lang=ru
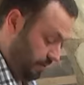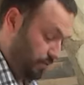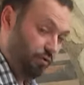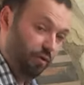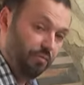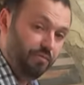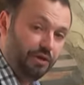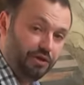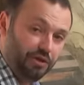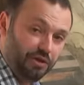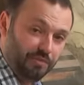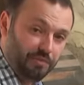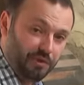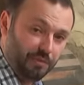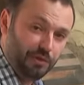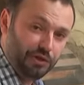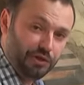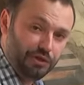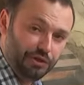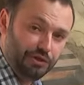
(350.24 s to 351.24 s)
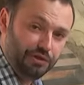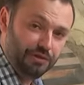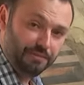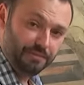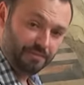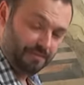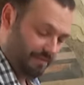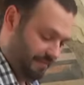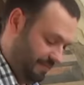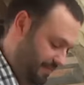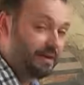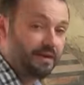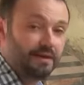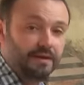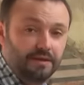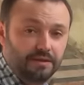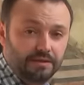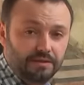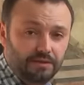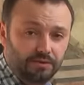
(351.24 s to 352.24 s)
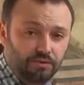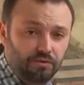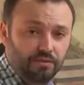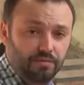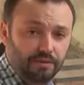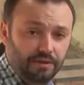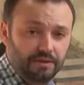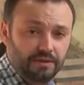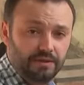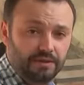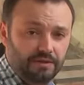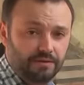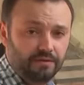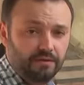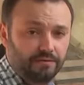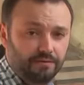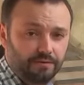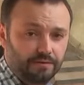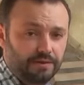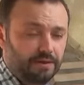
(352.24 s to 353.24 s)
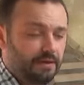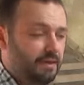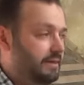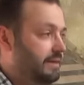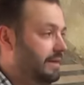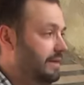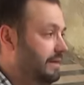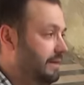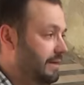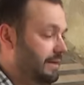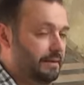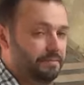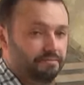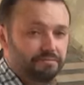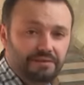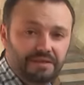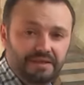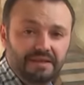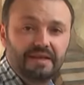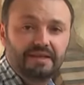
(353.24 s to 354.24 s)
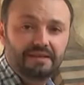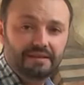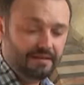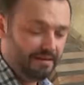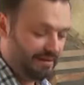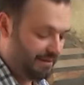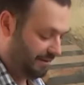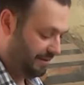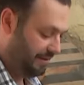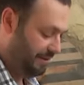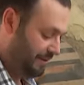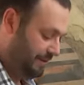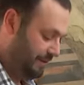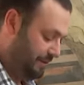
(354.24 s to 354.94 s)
Но опять же не переборщите. Хранится такой майонез в холодильнике дня три.